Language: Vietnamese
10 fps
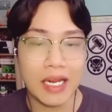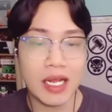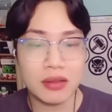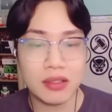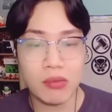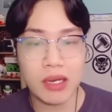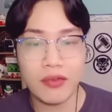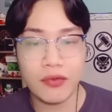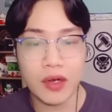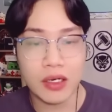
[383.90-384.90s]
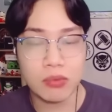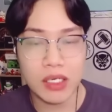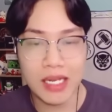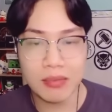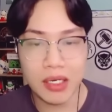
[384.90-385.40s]
á trong cái phần thông
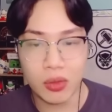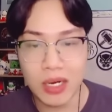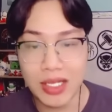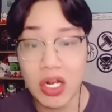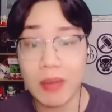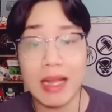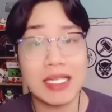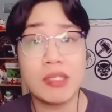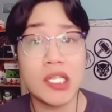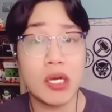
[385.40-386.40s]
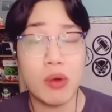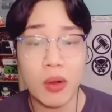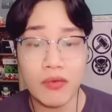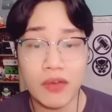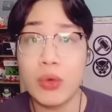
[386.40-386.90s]
tin nhanh mình cũng đã cho các bạn xem sơ qua
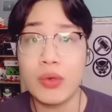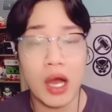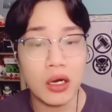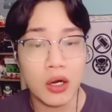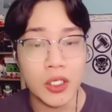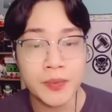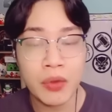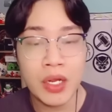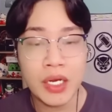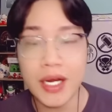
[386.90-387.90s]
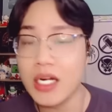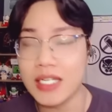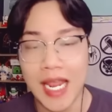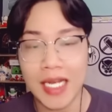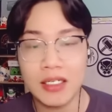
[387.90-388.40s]
một cái video nhỏ rồi thì đơn
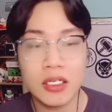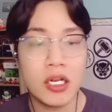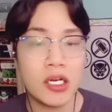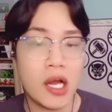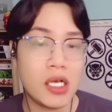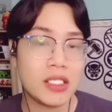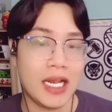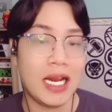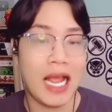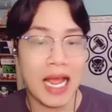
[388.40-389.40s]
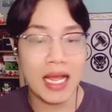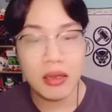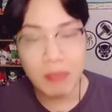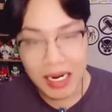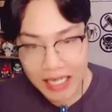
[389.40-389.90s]
giản nó sẽ là
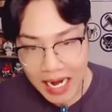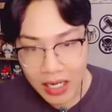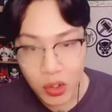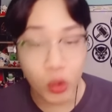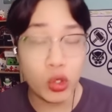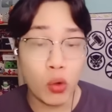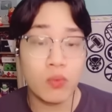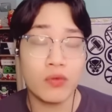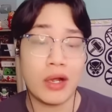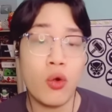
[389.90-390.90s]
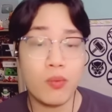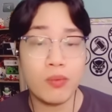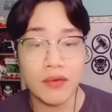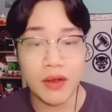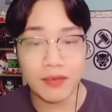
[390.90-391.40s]
bắn ra nổ tung và hút
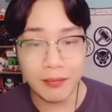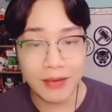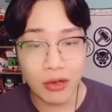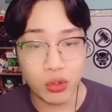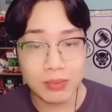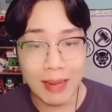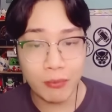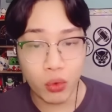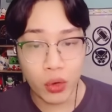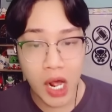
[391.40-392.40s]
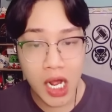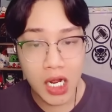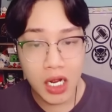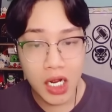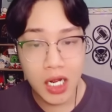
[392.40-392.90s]
những vật vào trung tâm của nó
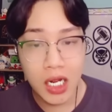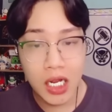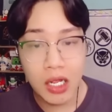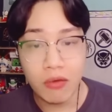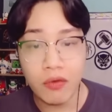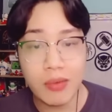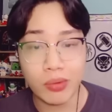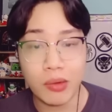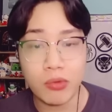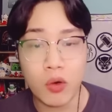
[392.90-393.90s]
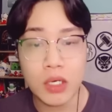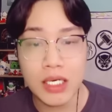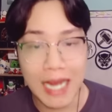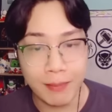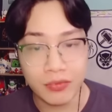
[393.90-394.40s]
với một tốc độ rất
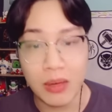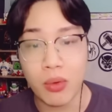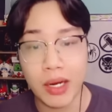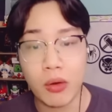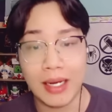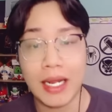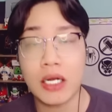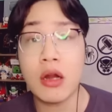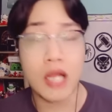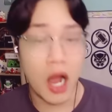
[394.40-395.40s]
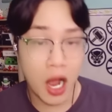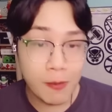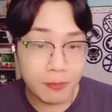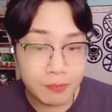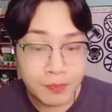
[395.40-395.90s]
chậm và một cái khoảng cách rất nhỏ
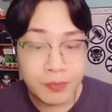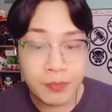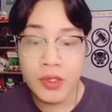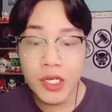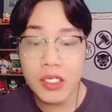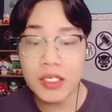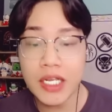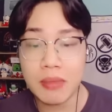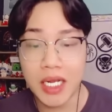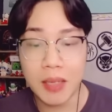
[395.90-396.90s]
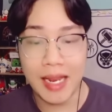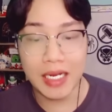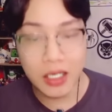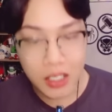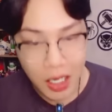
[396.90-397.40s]
nhưng khi mà các bạn
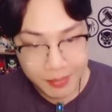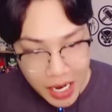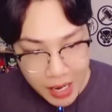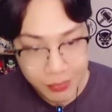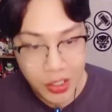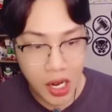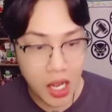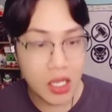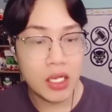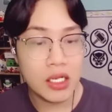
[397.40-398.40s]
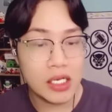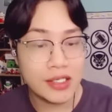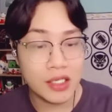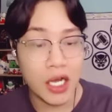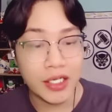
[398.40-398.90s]
kết hợp thêm cho nó
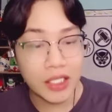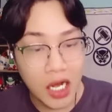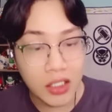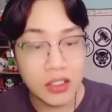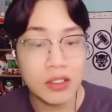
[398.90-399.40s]
sợi tơ